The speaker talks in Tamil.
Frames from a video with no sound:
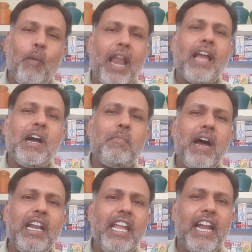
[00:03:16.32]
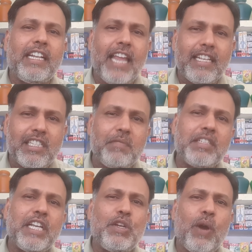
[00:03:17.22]
வழக்கமா நீங்க டெக்ஸ்ட்
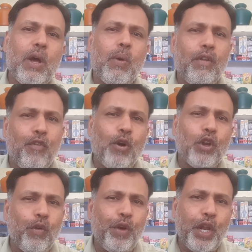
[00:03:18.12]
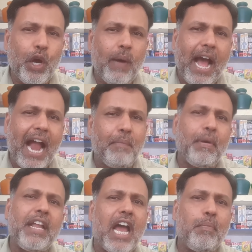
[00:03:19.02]
மெசேஜோட ஒரு போட்டோ வீடியோவை ஆட்
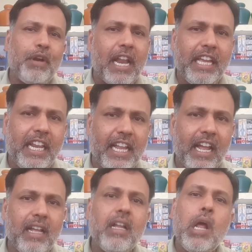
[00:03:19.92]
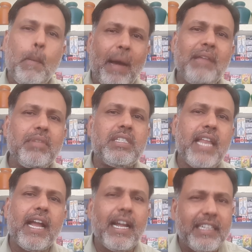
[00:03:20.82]
பண்ணி அனுப்புன்னு நினைக்கிறீங்க பை
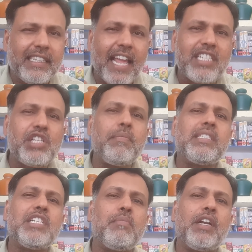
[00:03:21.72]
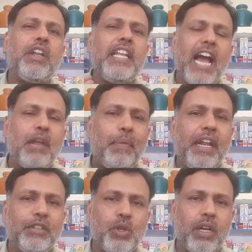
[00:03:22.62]
மிஸ்டேக்கா டெக்ஸ்ட் மெசேஜ் மட்டும் நீங்க
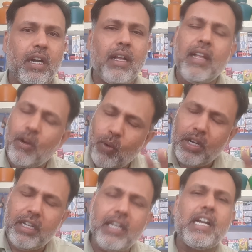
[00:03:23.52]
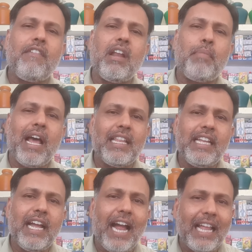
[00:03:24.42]
அனுப்புறீங்கன்னு வச்சுக்கோங்க ஒன்றும்
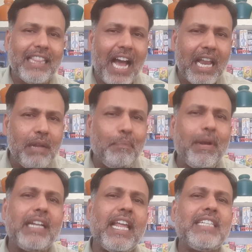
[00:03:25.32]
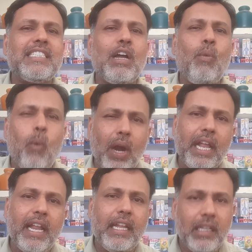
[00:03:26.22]
கவலைப்படாதீங்க அந்த அனுப்புன டெக்ஸ்ட்டை
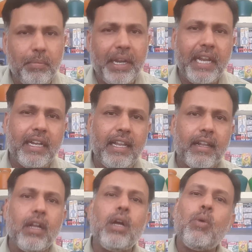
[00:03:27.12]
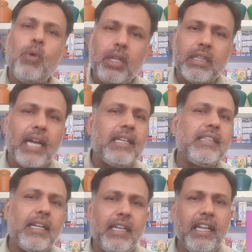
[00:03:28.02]
உடனே இமிடியட்லி ஒரு தட்டு
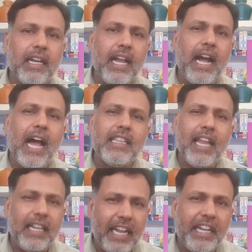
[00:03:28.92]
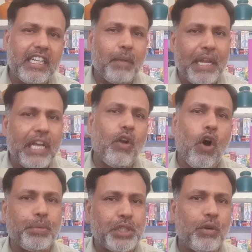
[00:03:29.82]
தட்டினீங்கன்னா அதில் எடிட் அப்படிங்கிற ஒரு
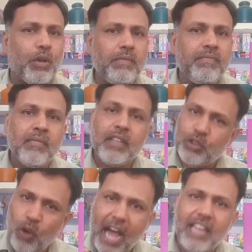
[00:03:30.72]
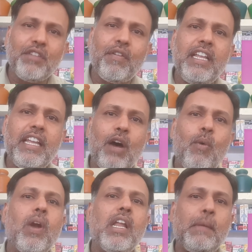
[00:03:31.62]
ஆப்ஷன் வரும் ஸோ அது
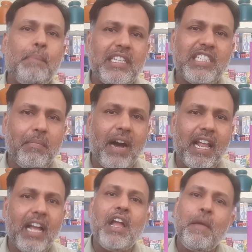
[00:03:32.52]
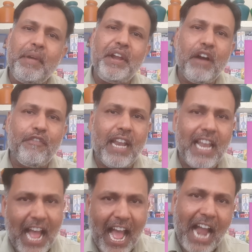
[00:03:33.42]
வழியாக உங்களுக்கு பிடிச்சமான மீடியா
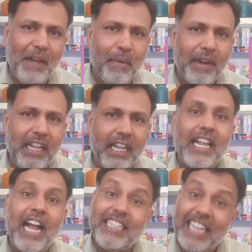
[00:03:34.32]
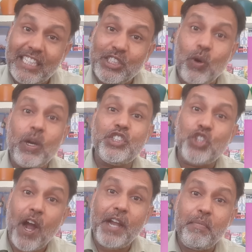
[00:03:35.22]
ஃபைலை ஆட் பண்ணி டெக்ஸ்டோட
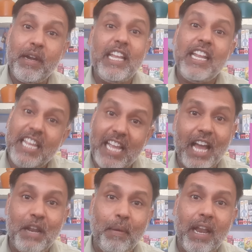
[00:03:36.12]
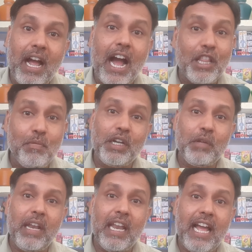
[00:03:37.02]
ஜாயின் பண்ணி நீங்கள் அனுப்பலாம் அது
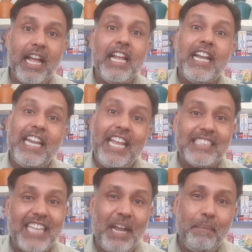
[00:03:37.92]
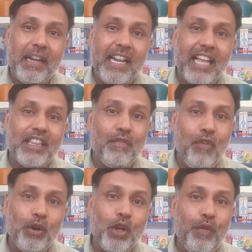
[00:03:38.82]
மட்டும் இல்லை நீங்கள் செலக்ட் பண்ண அந்த
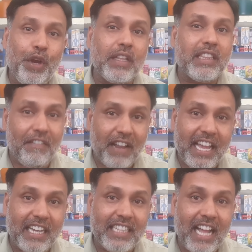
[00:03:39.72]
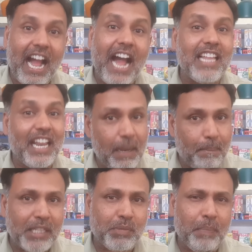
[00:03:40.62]
ஃபோட்டோ வீடியோ தவறாக இருந்தால் அதை
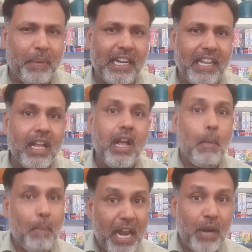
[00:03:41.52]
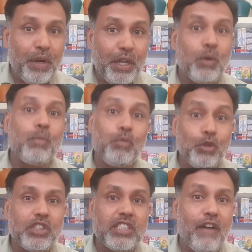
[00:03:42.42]
ரீப்ளேஸ்மெண்ட் பண்ணி மறுபடியும்
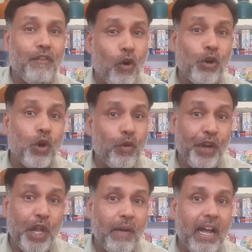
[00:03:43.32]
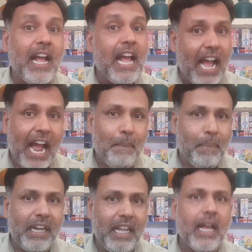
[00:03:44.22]
புதுசாக ஃபோட்டோ வீடியோவை ஆட்
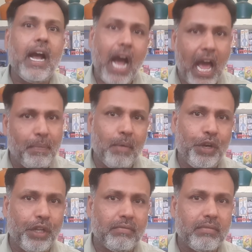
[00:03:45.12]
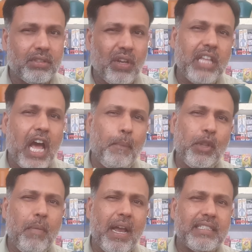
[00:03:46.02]
பண்ணி அனுப்ப முடியும் ஸோ இந்த
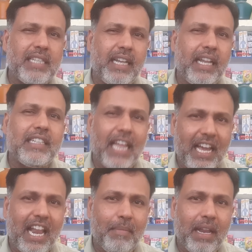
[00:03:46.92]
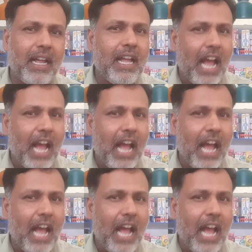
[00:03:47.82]
அற்புதமான செட்டிங் டெலகிராமில்